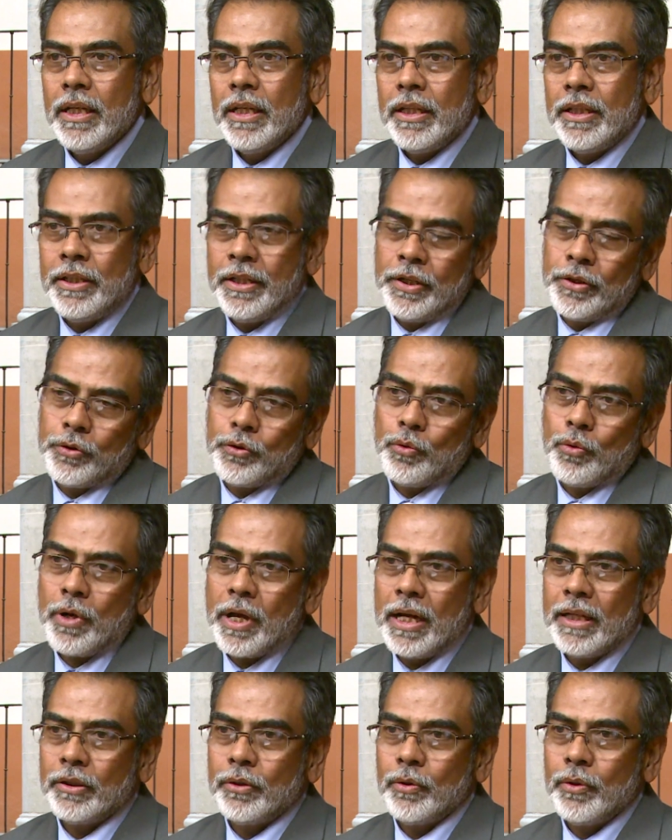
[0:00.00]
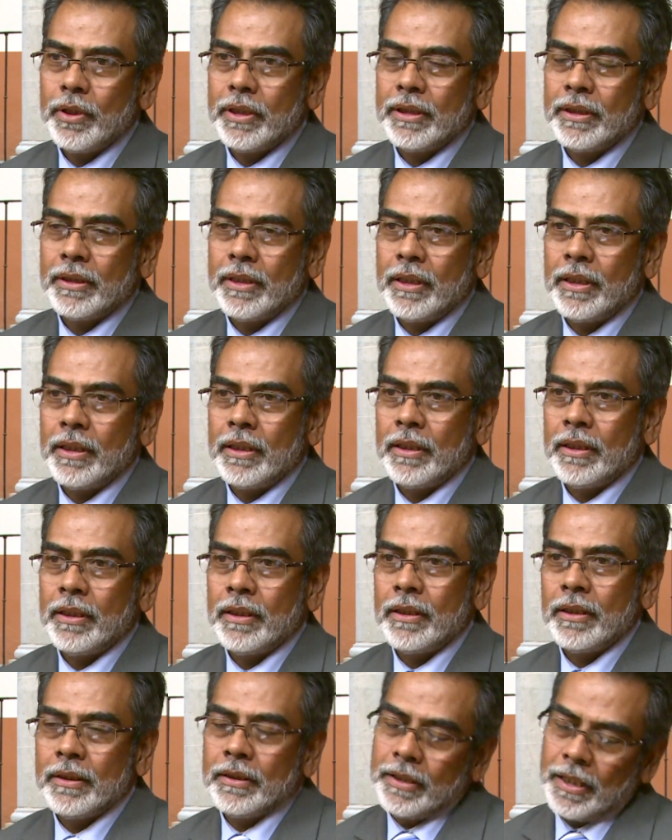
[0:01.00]
y en su caso
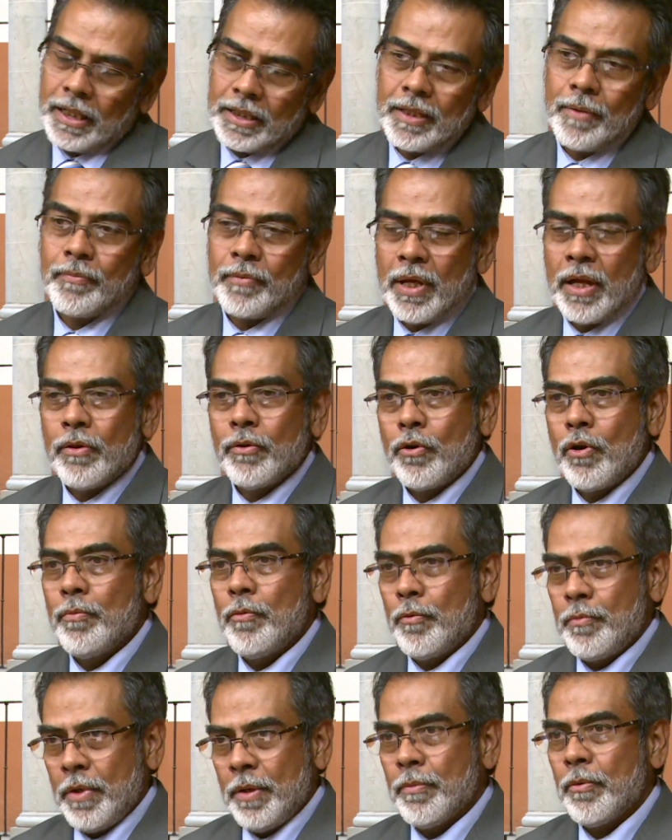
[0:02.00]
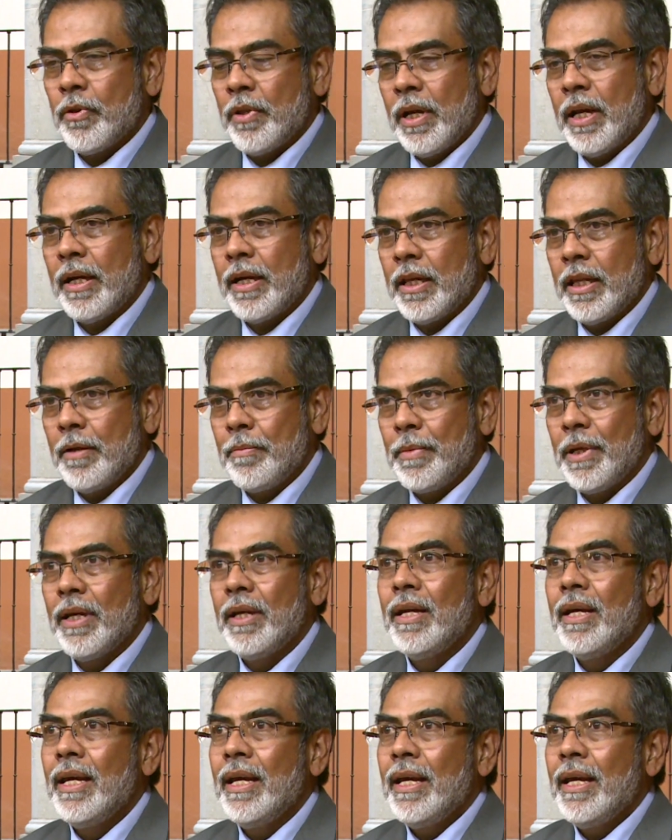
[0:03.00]
este, ser aceptado como miembro de la academia.